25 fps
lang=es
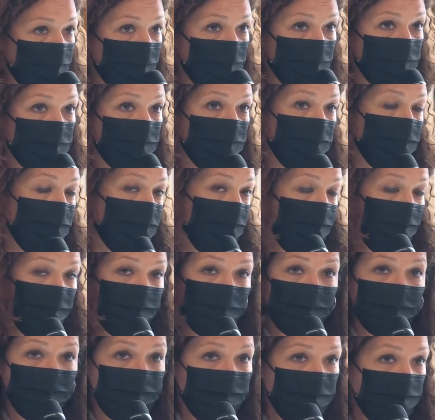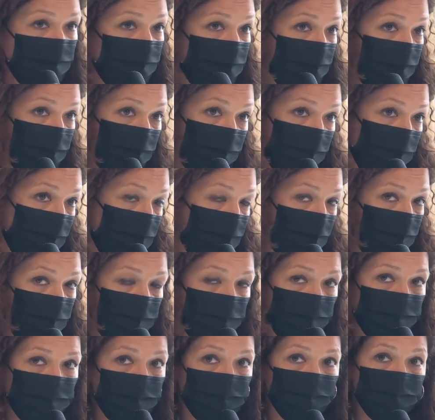Mallorca. Y también lo
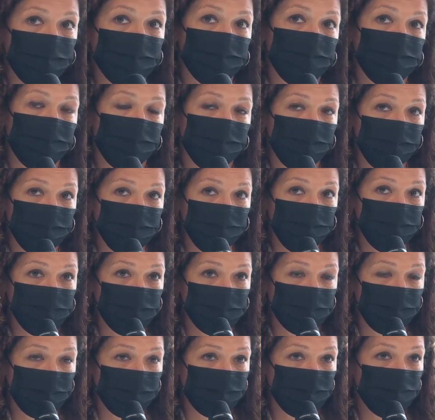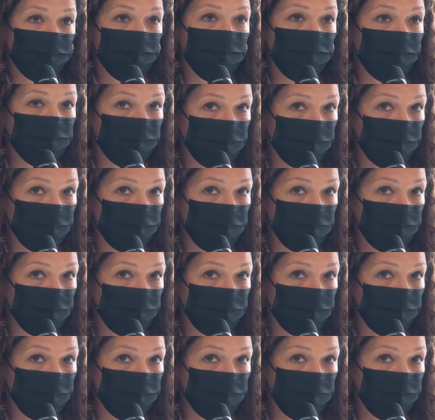último, sabemos que todo el